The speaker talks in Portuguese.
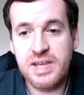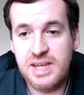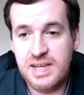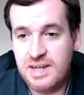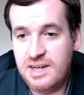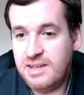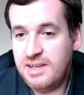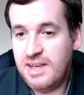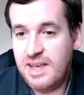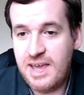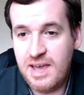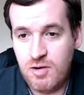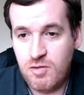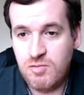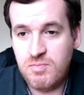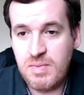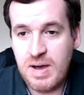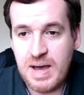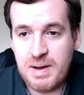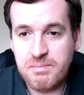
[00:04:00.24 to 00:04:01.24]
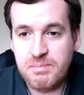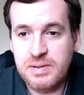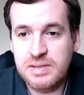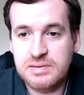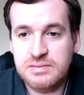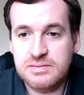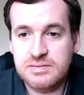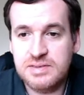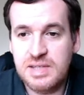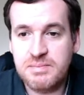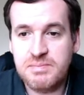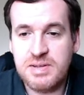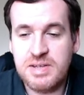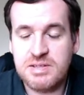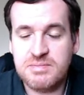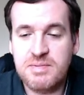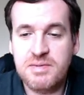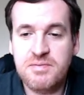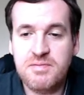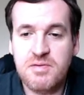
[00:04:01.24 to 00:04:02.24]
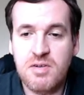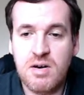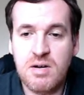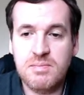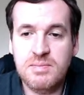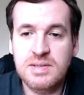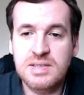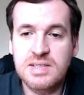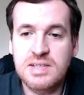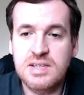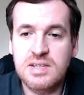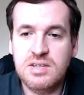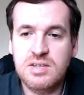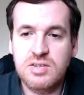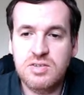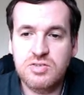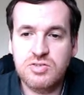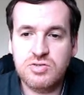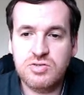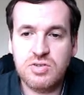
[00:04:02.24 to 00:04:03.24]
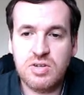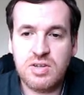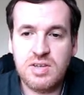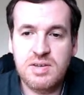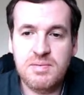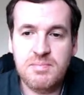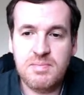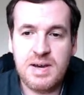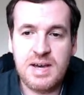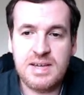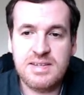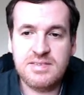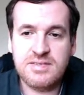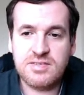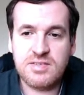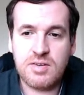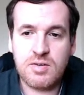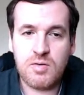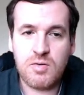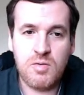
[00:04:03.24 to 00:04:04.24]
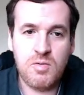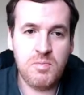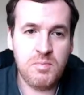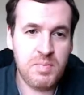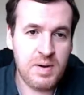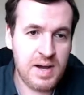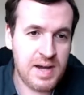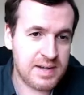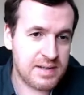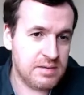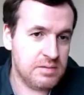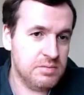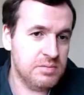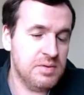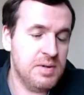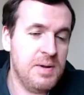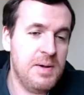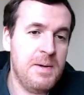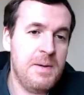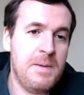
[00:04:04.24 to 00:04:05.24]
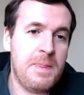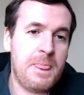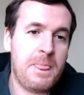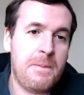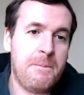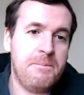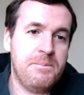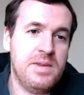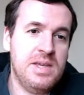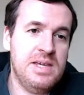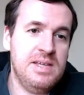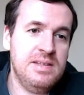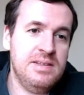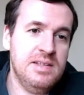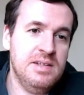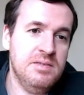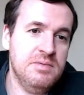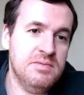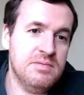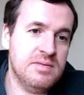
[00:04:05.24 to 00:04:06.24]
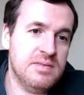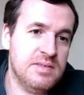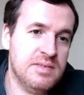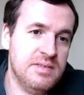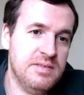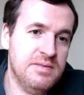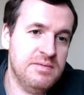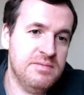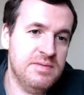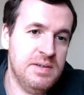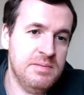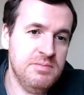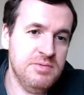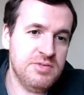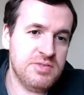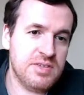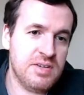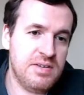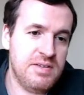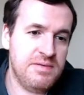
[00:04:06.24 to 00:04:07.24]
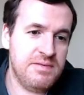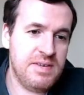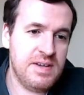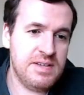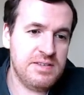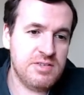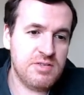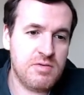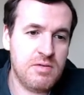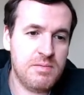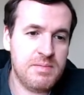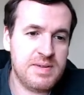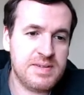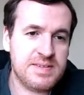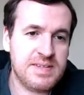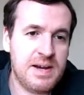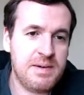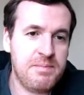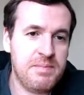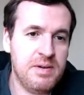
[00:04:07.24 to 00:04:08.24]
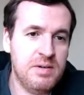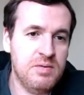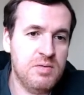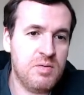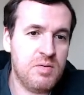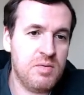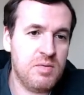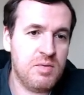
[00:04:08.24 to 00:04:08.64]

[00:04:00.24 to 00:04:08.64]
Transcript: ele é um mapa da mesma forma, só que mais compacto. Então, vamos ao invés de começar pelo